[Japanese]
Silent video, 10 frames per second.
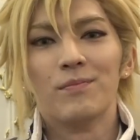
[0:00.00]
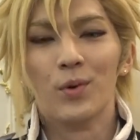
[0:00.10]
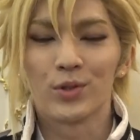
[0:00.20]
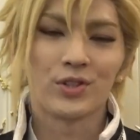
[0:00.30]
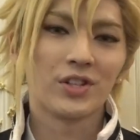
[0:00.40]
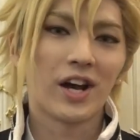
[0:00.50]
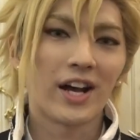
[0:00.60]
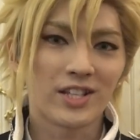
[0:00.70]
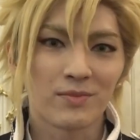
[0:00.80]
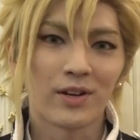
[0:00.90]
もうすぐ
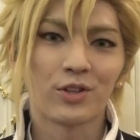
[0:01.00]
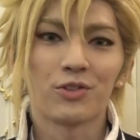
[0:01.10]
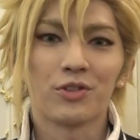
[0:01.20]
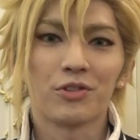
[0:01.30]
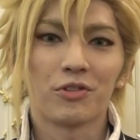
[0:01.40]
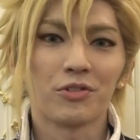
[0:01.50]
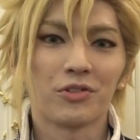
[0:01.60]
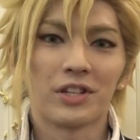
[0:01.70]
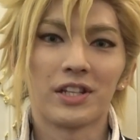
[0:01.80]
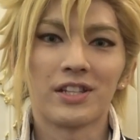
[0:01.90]
始まるというこ
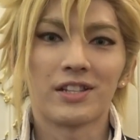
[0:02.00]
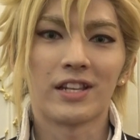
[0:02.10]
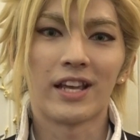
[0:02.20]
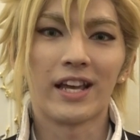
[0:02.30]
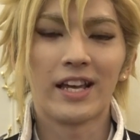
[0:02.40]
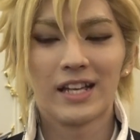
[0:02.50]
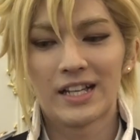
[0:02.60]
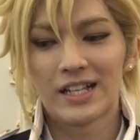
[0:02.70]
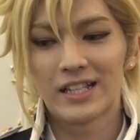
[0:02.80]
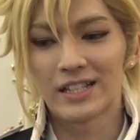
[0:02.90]
とでですね、
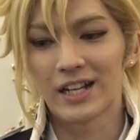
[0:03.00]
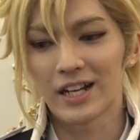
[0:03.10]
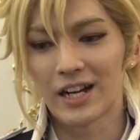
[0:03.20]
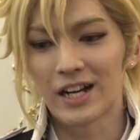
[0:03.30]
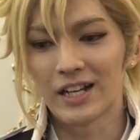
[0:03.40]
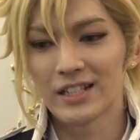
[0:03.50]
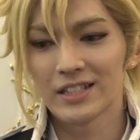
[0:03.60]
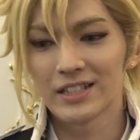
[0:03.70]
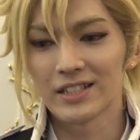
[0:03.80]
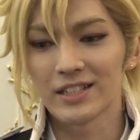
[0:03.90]
なんか
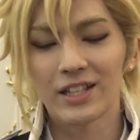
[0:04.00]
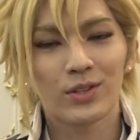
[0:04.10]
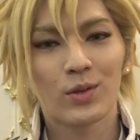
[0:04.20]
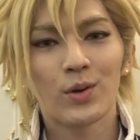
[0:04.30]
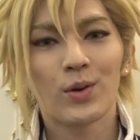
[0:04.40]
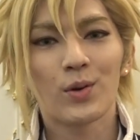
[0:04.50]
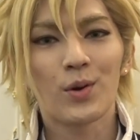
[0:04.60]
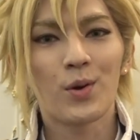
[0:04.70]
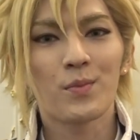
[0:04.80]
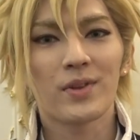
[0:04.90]
やっと
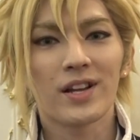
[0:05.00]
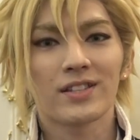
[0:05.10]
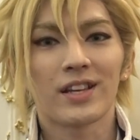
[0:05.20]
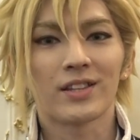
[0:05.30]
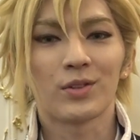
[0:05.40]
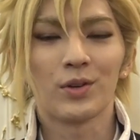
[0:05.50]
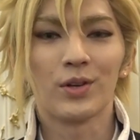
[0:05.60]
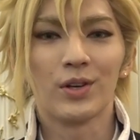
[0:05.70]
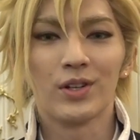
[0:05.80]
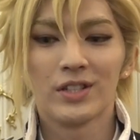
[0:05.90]
こう皆さん
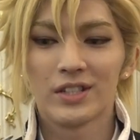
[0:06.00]
と